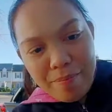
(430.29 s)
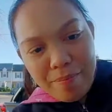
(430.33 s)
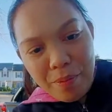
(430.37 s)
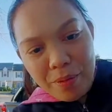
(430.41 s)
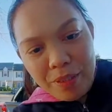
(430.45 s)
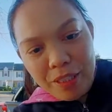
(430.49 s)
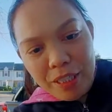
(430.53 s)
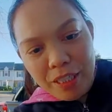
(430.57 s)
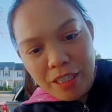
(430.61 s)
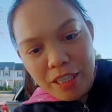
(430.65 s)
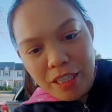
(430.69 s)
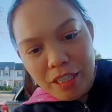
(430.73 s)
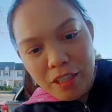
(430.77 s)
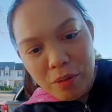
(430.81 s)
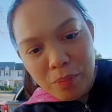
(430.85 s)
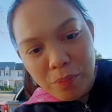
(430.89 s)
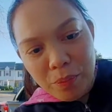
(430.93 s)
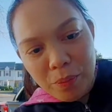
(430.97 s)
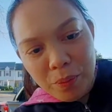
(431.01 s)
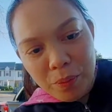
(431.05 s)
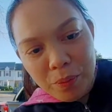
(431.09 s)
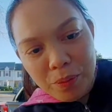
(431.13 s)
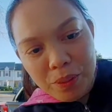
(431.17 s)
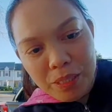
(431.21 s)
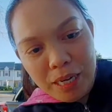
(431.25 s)
Po, nandito
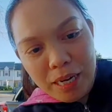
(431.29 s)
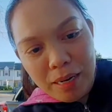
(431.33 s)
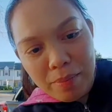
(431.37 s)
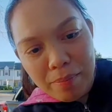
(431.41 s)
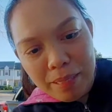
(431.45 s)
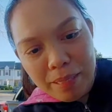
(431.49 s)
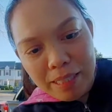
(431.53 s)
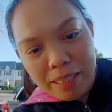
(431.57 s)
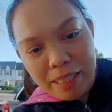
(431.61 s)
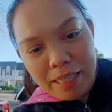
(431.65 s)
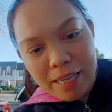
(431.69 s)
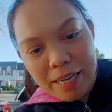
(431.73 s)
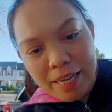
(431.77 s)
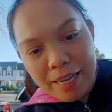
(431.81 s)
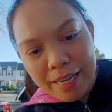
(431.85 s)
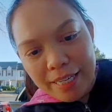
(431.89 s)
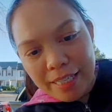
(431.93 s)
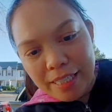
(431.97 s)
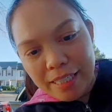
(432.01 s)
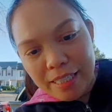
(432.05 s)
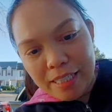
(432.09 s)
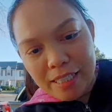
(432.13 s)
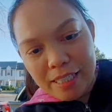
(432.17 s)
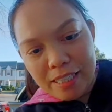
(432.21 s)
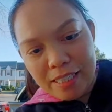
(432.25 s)
po ako sa labas
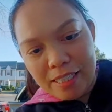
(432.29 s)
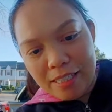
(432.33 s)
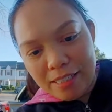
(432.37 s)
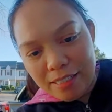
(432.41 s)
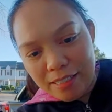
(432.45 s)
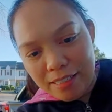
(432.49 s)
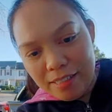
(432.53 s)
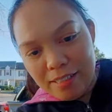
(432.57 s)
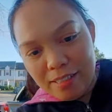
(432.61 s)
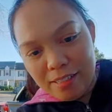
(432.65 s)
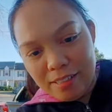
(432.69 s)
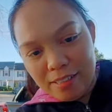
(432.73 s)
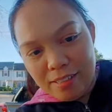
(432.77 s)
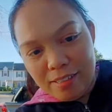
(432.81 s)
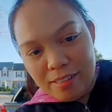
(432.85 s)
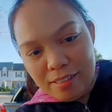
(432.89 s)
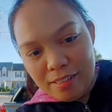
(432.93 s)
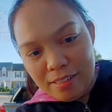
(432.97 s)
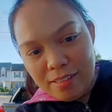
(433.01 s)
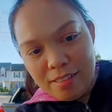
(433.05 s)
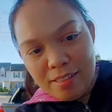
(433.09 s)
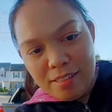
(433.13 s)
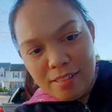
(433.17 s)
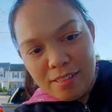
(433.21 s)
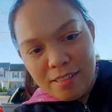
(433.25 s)
guys.
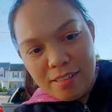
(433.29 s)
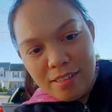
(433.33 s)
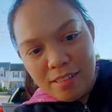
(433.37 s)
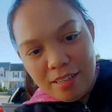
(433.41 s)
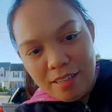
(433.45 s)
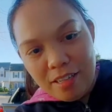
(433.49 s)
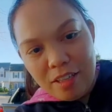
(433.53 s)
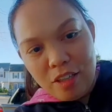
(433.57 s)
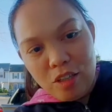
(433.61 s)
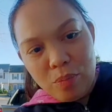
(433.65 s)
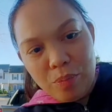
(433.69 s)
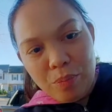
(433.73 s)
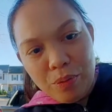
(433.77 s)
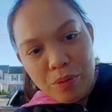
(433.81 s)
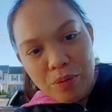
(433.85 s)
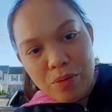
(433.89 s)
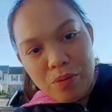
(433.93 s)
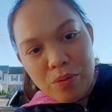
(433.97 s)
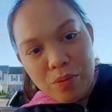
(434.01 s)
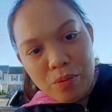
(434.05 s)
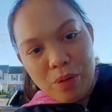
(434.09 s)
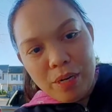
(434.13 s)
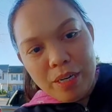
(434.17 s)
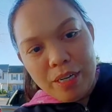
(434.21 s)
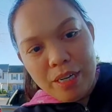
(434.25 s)
Ito po
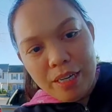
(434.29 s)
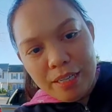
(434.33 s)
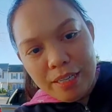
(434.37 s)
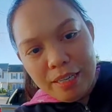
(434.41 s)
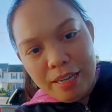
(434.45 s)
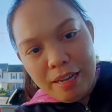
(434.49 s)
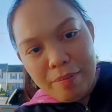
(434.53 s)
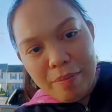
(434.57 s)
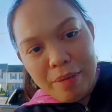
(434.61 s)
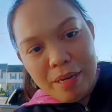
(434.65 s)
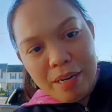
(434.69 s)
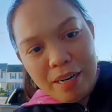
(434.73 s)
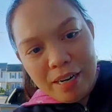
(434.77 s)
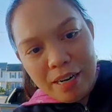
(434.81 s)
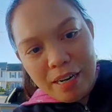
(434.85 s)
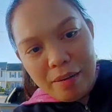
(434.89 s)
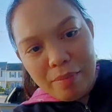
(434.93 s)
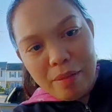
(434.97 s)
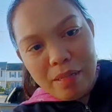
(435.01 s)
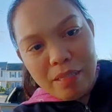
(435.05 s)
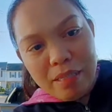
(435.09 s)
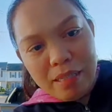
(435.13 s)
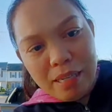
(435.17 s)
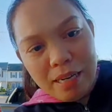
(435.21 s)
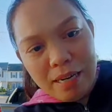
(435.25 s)
yung kuha ng camera
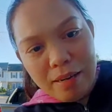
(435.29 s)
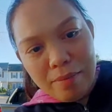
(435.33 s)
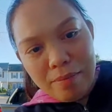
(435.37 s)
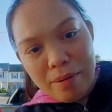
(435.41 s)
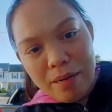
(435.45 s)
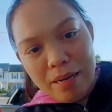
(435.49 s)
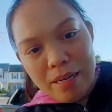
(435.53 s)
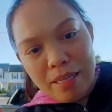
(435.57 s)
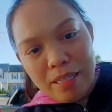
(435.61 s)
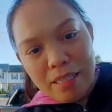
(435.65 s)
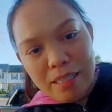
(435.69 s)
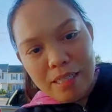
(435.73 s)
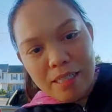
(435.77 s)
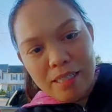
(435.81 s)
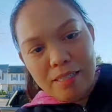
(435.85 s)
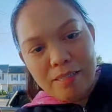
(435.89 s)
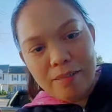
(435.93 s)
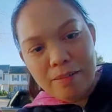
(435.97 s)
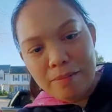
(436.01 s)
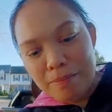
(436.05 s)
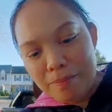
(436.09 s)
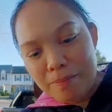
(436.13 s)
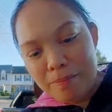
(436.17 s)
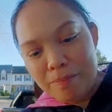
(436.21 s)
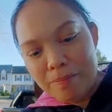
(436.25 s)
namin sa labas.
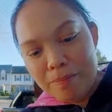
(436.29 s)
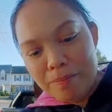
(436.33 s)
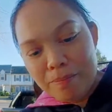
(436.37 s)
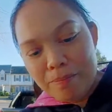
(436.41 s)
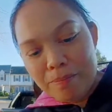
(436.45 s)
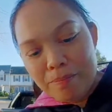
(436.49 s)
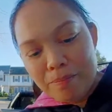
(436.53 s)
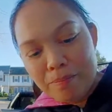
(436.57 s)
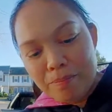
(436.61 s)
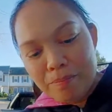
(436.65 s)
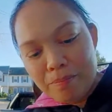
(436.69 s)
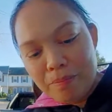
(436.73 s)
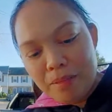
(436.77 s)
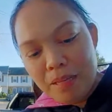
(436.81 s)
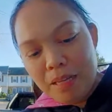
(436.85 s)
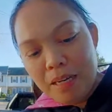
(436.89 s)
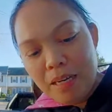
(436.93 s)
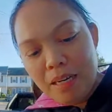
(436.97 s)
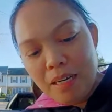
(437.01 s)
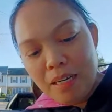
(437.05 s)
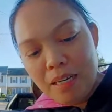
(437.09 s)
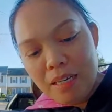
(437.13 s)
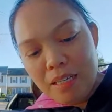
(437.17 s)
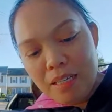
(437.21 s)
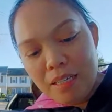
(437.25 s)

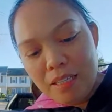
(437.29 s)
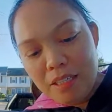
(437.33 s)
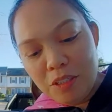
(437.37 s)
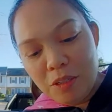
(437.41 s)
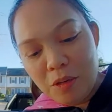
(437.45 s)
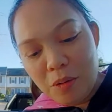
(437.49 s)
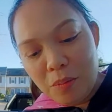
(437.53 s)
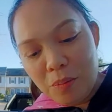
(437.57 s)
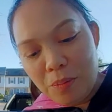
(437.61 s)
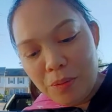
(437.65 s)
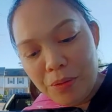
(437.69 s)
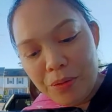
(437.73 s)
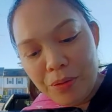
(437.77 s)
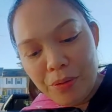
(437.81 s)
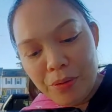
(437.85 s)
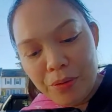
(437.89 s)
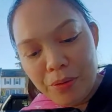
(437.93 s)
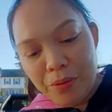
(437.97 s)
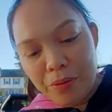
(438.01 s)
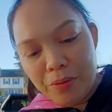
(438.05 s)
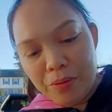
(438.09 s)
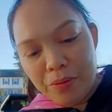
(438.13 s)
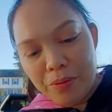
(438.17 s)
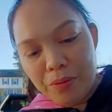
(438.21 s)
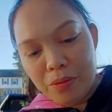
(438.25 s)
Nililinis ko po
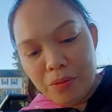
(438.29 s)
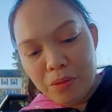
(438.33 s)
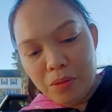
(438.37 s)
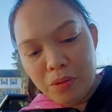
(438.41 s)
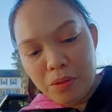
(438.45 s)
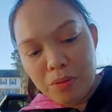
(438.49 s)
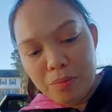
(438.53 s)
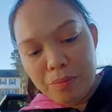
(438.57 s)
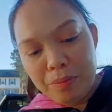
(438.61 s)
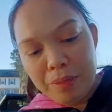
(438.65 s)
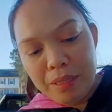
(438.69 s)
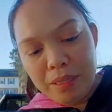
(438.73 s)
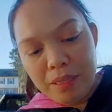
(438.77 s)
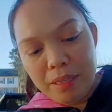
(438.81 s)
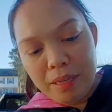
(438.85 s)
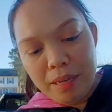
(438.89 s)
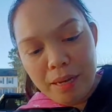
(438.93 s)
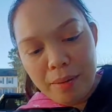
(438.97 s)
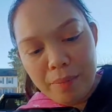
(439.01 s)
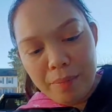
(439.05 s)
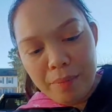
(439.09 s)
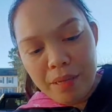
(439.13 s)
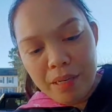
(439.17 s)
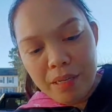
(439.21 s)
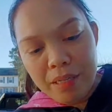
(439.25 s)
yung doorbell
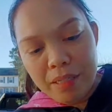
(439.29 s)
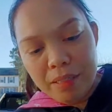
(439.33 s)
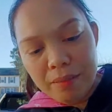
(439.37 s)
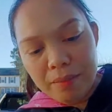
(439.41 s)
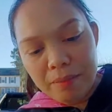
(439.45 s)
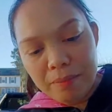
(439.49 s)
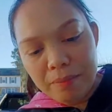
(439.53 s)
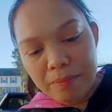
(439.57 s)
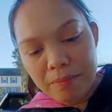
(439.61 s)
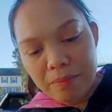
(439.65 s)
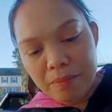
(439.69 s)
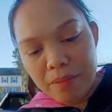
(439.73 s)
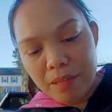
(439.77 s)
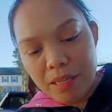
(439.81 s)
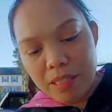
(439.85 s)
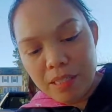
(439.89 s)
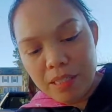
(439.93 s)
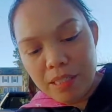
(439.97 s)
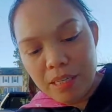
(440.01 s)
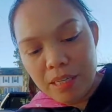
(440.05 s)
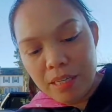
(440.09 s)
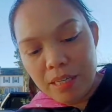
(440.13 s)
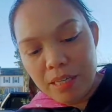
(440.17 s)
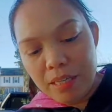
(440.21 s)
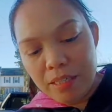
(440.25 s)
namin
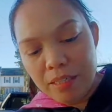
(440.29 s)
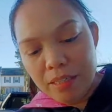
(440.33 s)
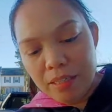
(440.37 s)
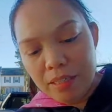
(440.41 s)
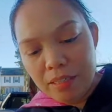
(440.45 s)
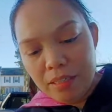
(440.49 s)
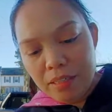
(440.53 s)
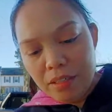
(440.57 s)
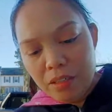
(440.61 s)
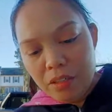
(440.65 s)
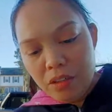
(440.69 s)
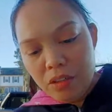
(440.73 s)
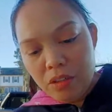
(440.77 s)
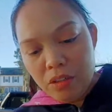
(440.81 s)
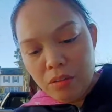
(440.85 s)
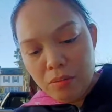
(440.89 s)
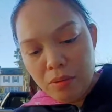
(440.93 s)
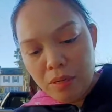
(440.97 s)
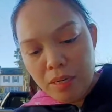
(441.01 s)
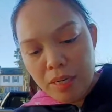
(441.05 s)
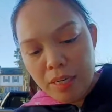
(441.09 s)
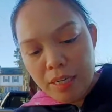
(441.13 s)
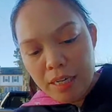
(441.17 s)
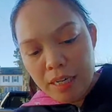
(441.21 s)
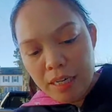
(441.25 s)
kasi yung
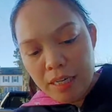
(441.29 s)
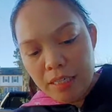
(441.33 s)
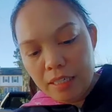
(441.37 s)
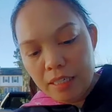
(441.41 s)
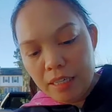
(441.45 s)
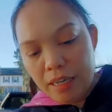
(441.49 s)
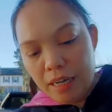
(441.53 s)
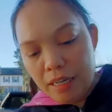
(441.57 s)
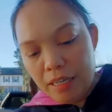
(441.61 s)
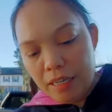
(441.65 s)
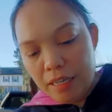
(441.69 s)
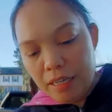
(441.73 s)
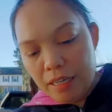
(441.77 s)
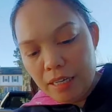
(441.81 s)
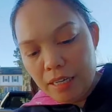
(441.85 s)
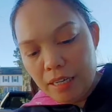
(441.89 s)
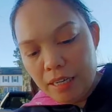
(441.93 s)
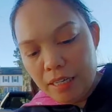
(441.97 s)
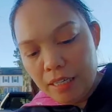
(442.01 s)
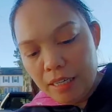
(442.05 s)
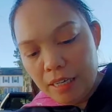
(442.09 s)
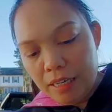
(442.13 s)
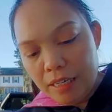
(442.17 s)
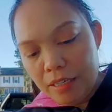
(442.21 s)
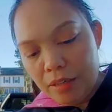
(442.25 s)
mga nag,
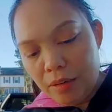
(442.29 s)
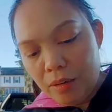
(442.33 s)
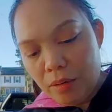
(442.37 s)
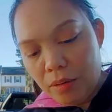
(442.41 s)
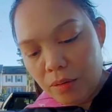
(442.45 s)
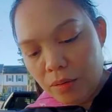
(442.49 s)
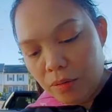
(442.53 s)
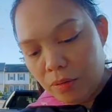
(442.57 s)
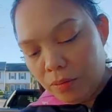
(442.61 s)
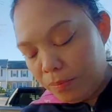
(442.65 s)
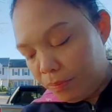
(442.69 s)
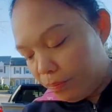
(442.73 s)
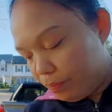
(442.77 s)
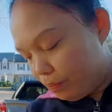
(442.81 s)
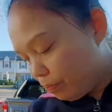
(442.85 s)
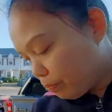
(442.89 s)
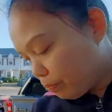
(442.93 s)
nag ano,